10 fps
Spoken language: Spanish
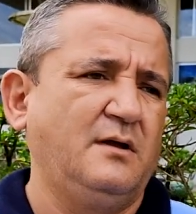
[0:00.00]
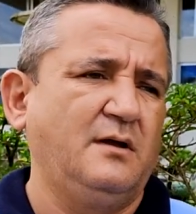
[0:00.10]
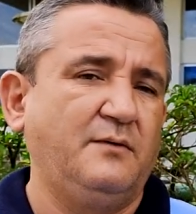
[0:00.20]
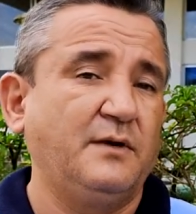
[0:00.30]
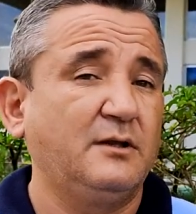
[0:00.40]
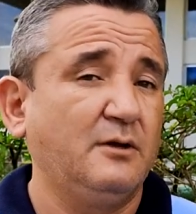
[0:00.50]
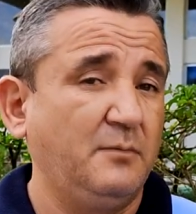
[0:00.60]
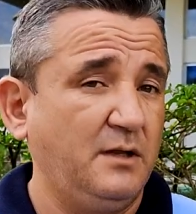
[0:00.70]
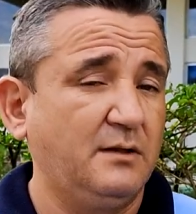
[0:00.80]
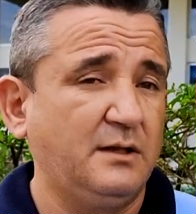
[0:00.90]

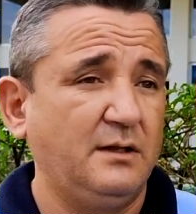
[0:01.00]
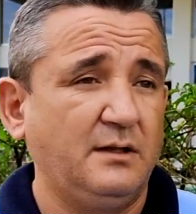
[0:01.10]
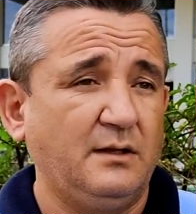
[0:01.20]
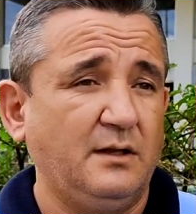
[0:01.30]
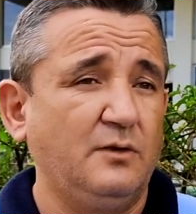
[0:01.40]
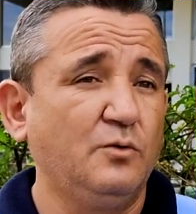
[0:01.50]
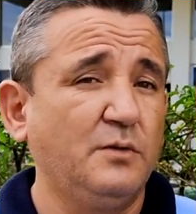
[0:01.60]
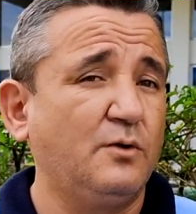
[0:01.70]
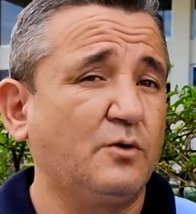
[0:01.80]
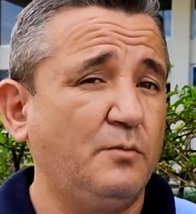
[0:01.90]
Efectivamente, el
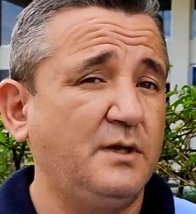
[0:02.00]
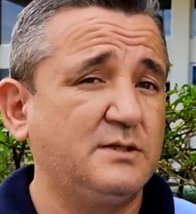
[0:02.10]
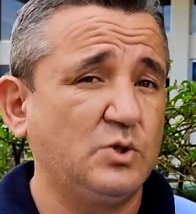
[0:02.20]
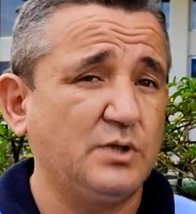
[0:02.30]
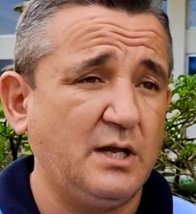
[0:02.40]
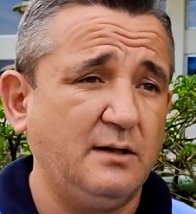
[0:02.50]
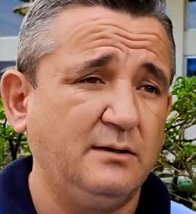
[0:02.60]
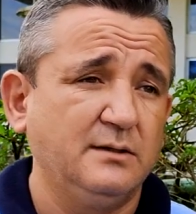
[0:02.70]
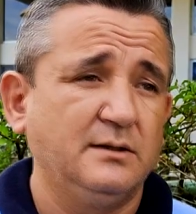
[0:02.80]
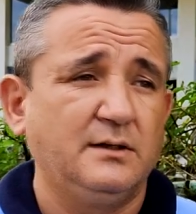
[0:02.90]
número convencional
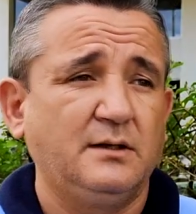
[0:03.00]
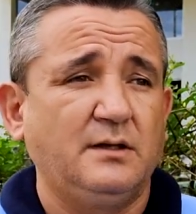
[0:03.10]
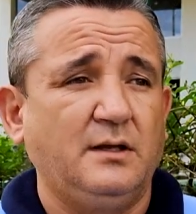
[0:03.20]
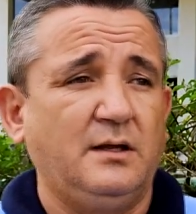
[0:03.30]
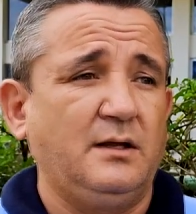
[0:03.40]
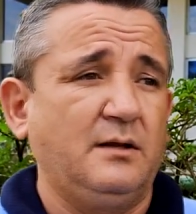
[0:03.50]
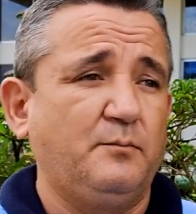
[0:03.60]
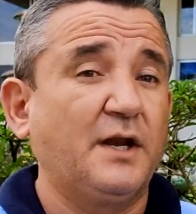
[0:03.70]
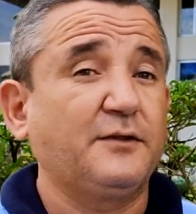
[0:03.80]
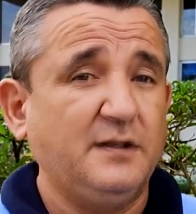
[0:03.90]

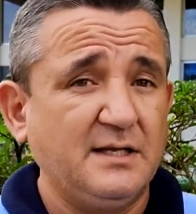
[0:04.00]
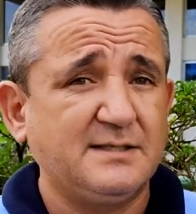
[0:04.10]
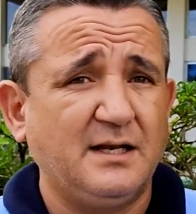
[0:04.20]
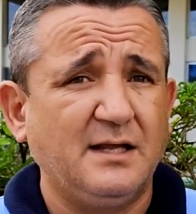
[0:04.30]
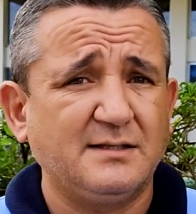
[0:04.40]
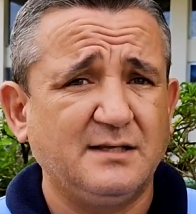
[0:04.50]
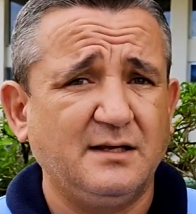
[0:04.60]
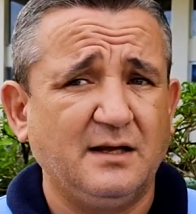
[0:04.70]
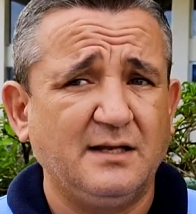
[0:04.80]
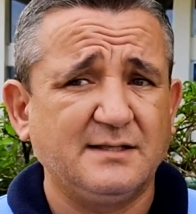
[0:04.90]
pertenece a la
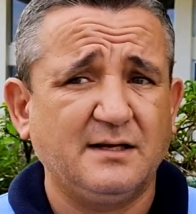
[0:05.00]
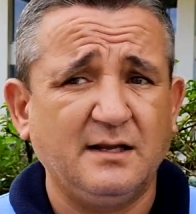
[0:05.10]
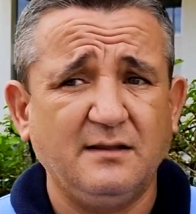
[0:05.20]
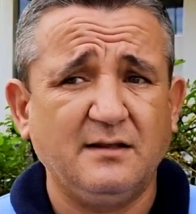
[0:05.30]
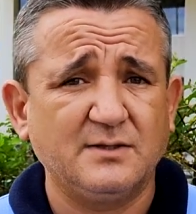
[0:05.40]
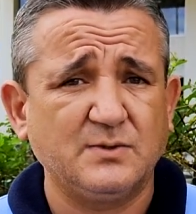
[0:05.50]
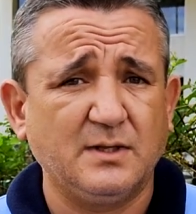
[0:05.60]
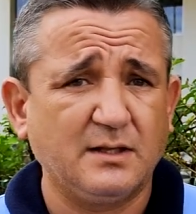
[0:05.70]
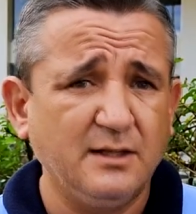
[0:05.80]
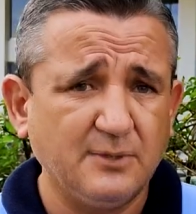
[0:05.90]
al SRI de la ciudad
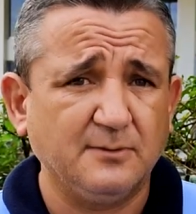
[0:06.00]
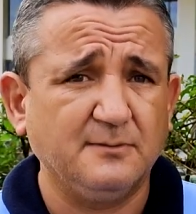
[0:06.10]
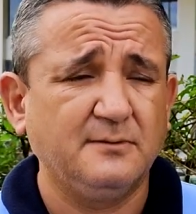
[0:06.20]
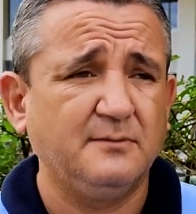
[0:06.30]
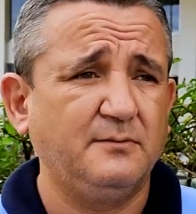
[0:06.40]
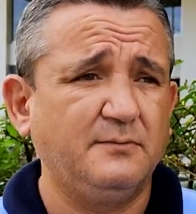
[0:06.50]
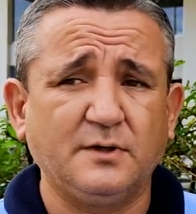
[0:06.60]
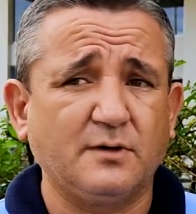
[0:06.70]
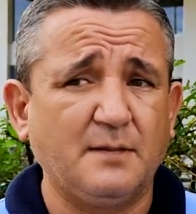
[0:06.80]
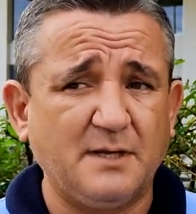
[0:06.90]
de Quito,
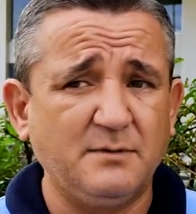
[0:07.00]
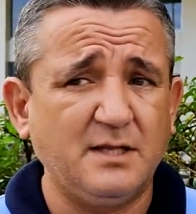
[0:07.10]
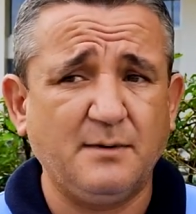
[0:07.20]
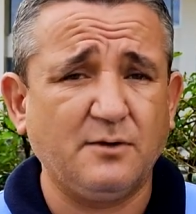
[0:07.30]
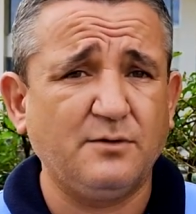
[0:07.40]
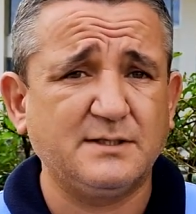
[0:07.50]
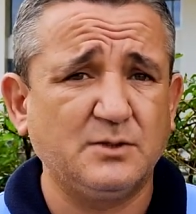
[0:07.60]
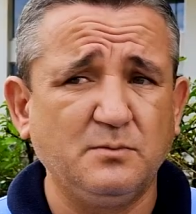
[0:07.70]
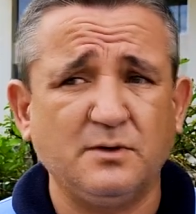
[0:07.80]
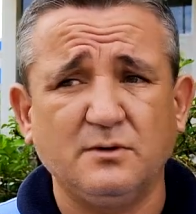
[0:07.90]
pero jamás me llamaron de ese
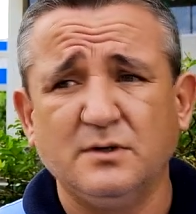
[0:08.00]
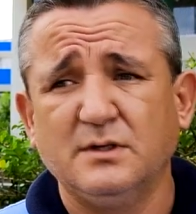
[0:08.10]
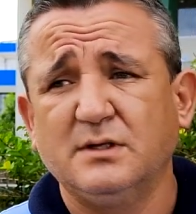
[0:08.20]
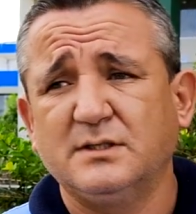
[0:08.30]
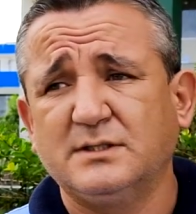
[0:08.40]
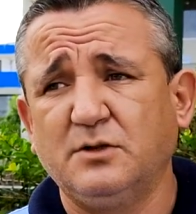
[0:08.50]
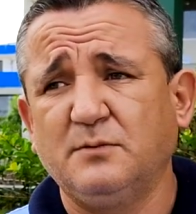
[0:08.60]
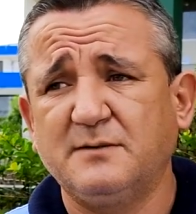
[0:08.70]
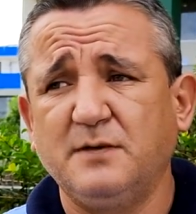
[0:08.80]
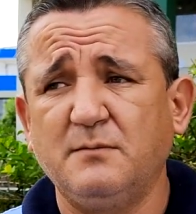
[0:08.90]
número, sino
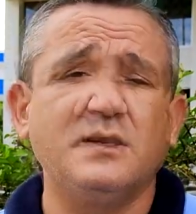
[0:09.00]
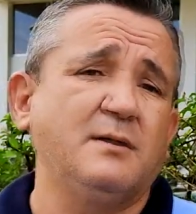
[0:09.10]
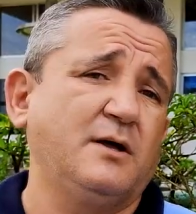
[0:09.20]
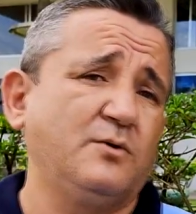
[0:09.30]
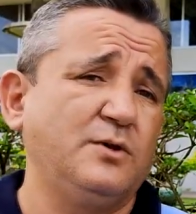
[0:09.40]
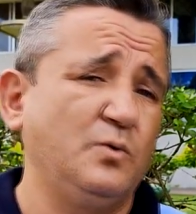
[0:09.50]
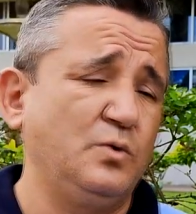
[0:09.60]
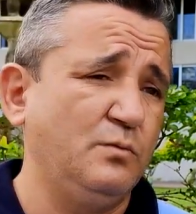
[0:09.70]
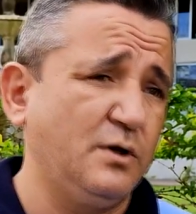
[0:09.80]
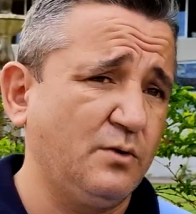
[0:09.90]
más bien me llamaron de un
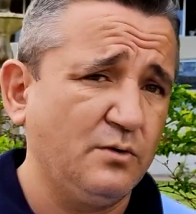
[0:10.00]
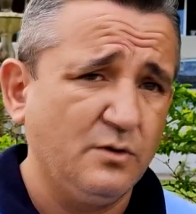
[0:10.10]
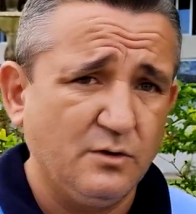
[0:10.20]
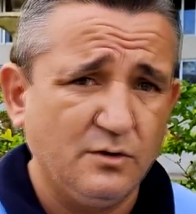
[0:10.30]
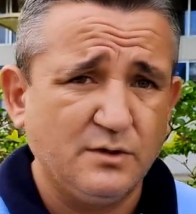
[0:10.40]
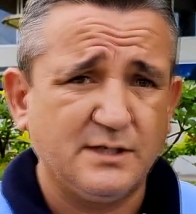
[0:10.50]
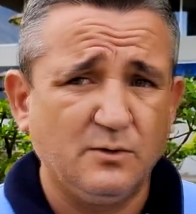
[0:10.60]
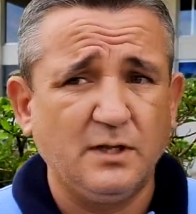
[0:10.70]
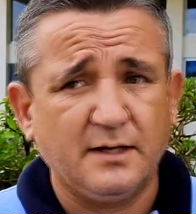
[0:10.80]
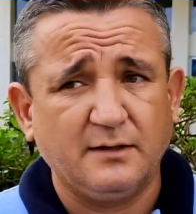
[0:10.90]
número celular.